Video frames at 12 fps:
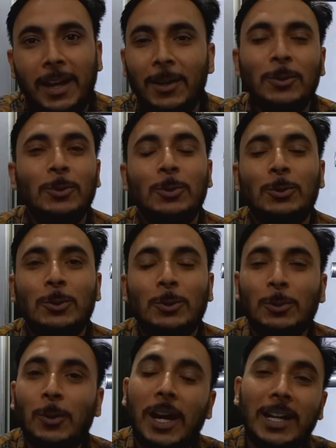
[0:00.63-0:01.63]
हेलो
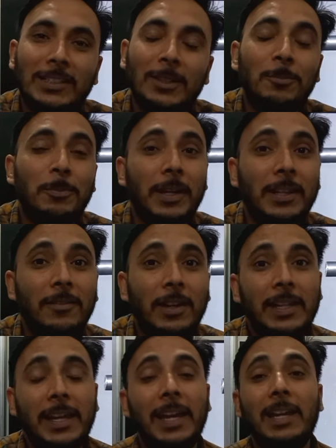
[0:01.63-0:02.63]
दोस्तों तो आज हम पढ़ने
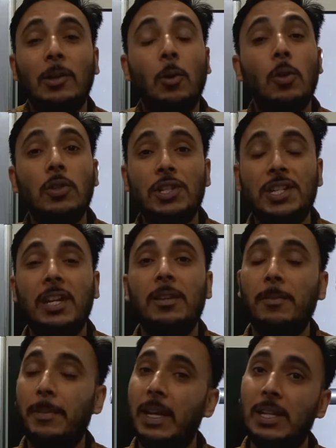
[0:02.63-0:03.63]
वाले हैं
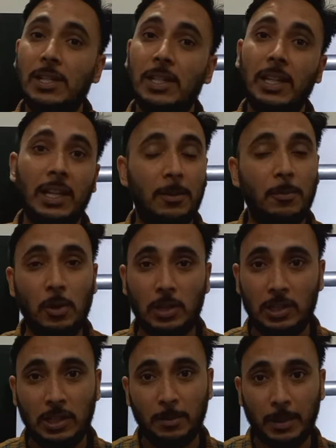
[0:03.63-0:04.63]
कांस्टेंट मैश गियर
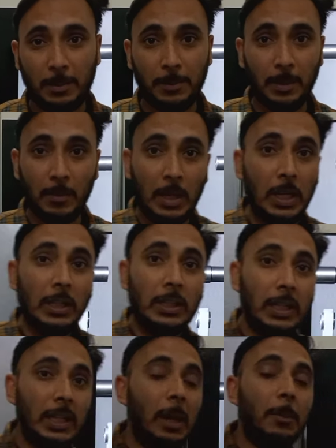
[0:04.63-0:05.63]
बॉक्स के बारे में
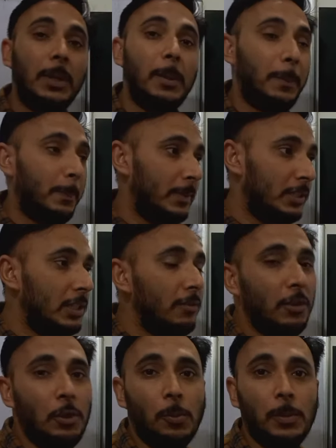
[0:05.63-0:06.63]
देखिए हमने पिछली
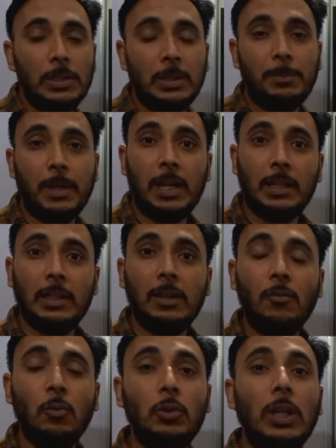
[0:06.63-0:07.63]
वीडियो में सब पढ़ा
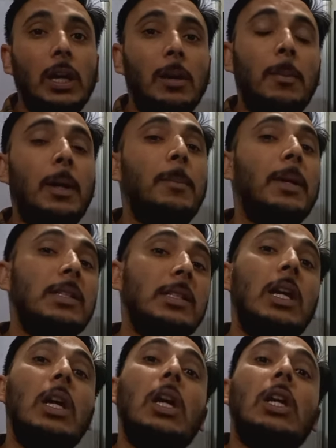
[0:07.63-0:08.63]
था वो था हमारे
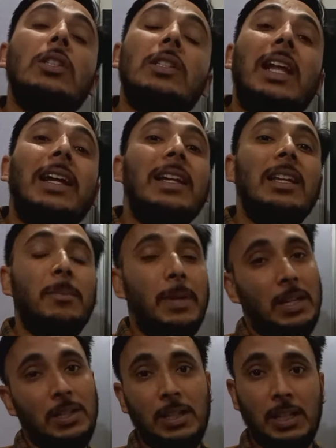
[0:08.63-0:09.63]
पास स्लाइडिंग
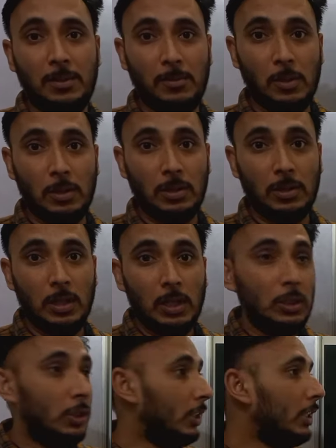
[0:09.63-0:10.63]
मैश गियर बॉक्स
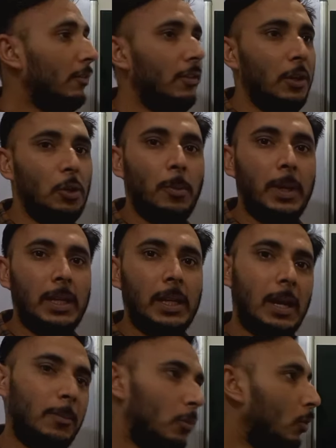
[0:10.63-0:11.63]
जिसकी वीडियो मैंने
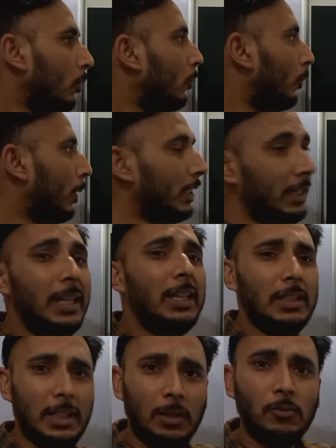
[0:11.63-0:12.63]
आपको ऊपर
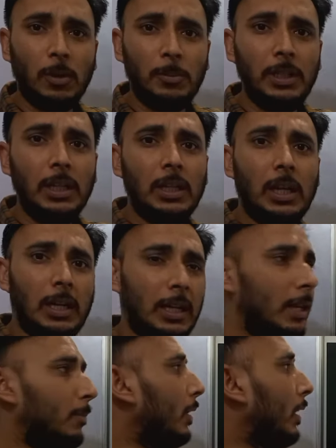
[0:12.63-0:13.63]
लिंक दे रहा हूँ अभी
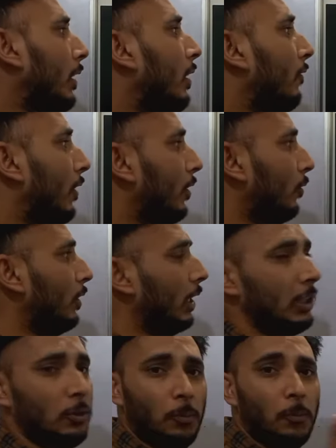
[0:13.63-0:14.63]
अगर आपने नई वीडियो
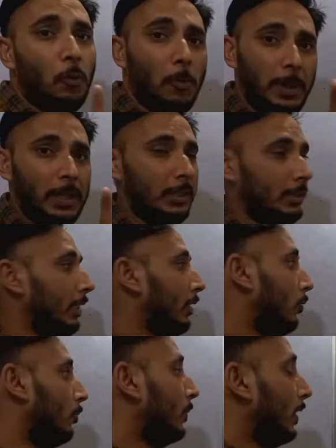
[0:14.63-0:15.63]
देखी तो वो पहले
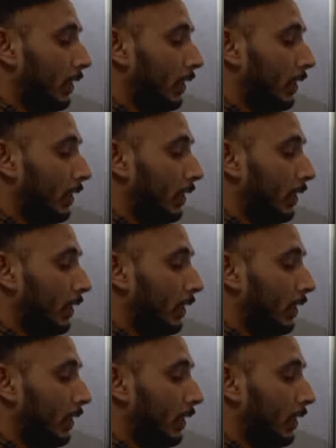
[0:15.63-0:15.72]
देख लो